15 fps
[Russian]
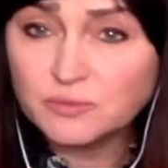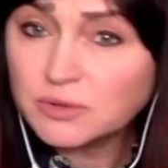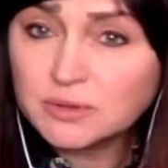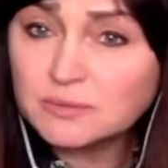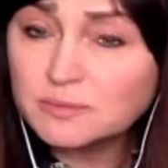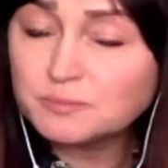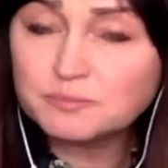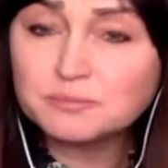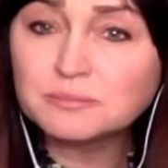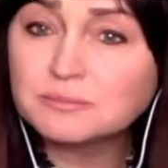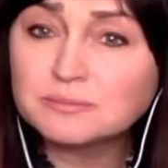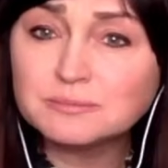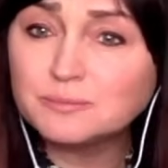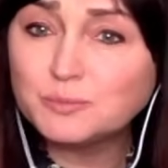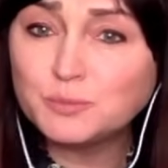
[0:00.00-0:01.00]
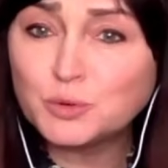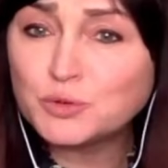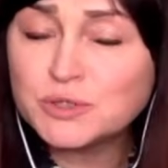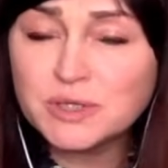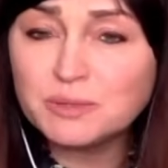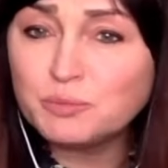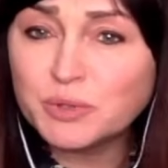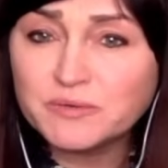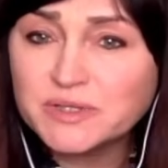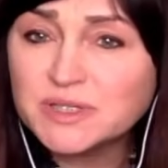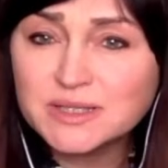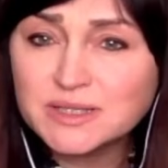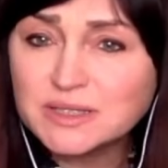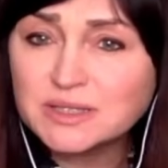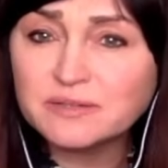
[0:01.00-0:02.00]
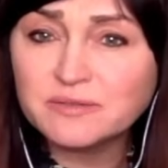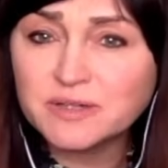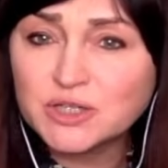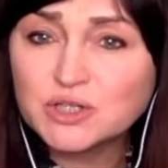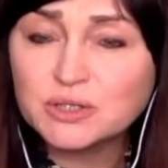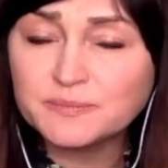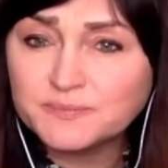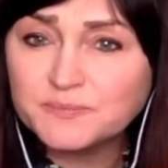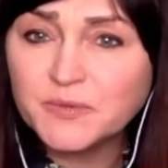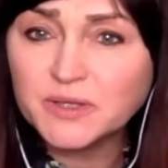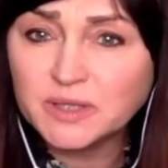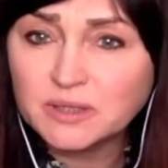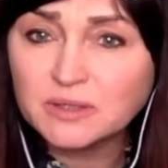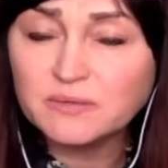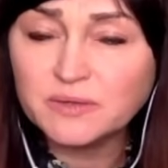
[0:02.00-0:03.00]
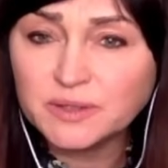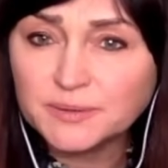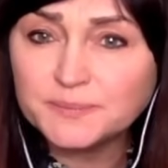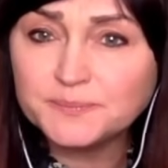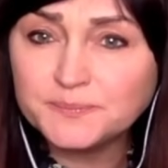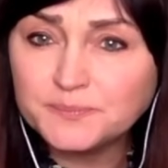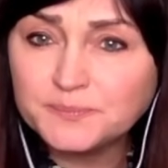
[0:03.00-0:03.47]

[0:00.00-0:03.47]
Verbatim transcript: Вот просто импровизация ваша на этот эфир.